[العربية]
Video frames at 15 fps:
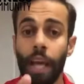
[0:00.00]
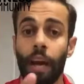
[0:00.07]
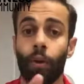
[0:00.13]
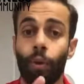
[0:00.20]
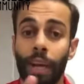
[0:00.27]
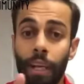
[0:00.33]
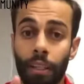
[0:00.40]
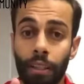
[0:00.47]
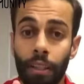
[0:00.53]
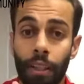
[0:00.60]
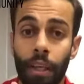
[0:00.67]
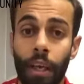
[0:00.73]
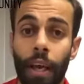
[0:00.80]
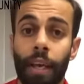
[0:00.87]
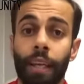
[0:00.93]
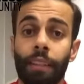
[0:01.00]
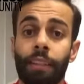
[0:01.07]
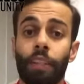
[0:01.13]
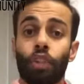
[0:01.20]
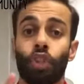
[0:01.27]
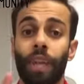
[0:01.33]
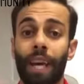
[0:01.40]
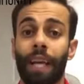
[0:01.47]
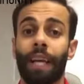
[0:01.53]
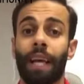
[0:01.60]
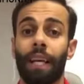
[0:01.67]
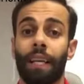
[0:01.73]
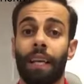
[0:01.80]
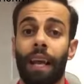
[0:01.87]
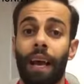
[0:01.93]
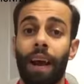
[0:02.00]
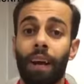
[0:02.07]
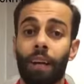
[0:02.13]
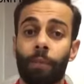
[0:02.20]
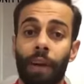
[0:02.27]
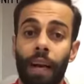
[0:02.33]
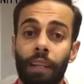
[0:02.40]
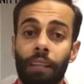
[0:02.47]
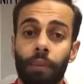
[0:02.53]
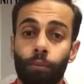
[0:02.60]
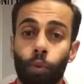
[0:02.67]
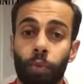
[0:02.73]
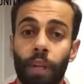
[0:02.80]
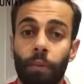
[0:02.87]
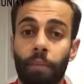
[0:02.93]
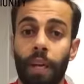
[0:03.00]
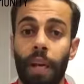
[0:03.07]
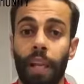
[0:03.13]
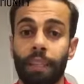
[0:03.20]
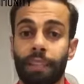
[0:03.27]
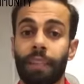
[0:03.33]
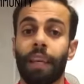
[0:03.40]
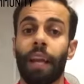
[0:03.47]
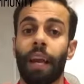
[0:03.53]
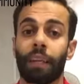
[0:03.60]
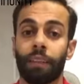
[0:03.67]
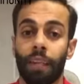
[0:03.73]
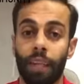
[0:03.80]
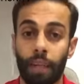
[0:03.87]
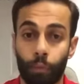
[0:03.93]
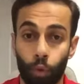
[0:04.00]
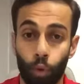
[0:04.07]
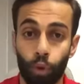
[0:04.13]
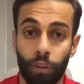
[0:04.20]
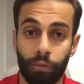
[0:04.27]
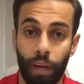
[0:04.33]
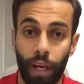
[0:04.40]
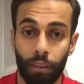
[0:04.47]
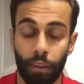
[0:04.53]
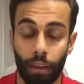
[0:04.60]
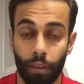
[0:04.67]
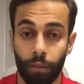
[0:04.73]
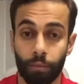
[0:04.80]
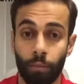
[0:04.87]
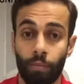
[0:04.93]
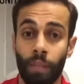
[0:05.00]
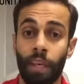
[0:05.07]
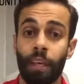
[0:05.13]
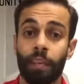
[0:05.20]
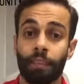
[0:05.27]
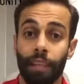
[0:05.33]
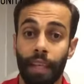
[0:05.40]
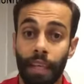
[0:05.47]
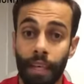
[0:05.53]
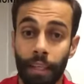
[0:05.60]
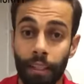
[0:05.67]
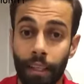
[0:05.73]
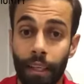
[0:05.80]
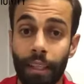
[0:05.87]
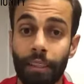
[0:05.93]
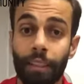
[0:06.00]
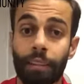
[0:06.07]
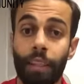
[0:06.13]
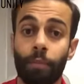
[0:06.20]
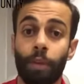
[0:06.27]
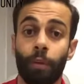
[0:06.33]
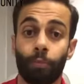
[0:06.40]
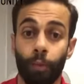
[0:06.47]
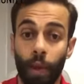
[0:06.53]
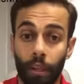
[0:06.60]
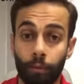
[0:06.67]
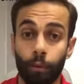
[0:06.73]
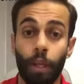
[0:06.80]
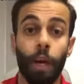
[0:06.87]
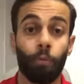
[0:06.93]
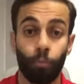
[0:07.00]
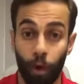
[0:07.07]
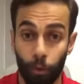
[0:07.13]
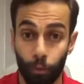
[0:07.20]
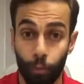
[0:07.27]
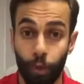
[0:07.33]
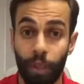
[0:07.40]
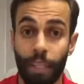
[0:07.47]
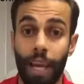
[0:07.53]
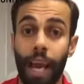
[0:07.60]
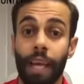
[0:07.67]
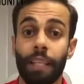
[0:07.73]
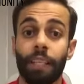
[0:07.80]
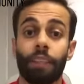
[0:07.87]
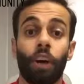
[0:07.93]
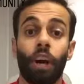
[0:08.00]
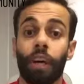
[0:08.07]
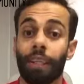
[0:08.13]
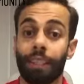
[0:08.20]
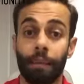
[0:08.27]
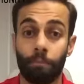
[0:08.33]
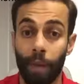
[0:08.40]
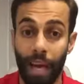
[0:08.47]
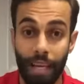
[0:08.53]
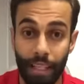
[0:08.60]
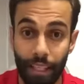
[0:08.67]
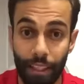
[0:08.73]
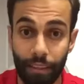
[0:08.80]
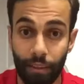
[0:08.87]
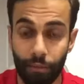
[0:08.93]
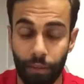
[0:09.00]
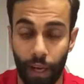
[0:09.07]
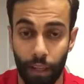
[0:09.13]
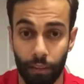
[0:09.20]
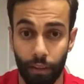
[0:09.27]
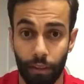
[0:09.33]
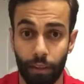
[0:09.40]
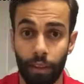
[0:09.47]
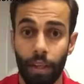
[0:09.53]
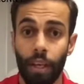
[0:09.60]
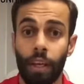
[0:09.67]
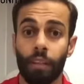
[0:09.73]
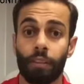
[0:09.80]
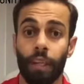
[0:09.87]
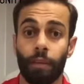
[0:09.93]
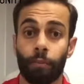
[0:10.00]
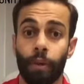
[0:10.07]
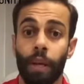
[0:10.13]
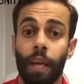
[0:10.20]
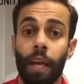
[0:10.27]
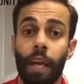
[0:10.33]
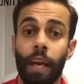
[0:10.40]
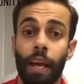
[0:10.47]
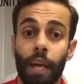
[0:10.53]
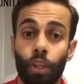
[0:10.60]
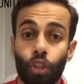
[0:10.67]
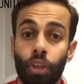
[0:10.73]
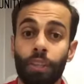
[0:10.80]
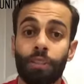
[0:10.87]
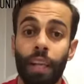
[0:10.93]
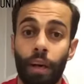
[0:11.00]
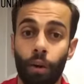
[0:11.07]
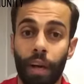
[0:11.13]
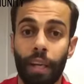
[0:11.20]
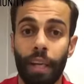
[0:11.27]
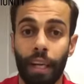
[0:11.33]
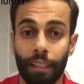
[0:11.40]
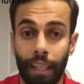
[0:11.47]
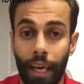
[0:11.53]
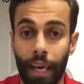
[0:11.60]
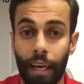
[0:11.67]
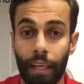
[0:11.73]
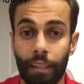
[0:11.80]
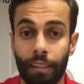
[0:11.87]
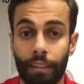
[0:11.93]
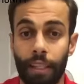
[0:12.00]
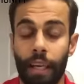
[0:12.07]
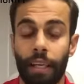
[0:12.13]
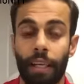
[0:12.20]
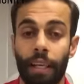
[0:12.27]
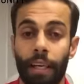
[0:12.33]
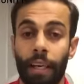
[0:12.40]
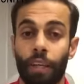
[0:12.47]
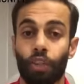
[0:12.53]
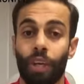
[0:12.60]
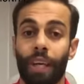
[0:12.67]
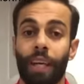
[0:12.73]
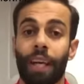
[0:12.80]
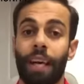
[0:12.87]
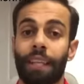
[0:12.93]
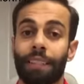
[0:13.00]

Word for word: اولا ان انت تشغل اكبر عدد ممكن من الانسجه العضليه اللي موجوده في العضله ثانيا ان انت تعمل بلاد بامب يعني ضخ دم عالي جدا في العضله طيب الشرط الاولاني هيتحقق ازاي ان انا اشغل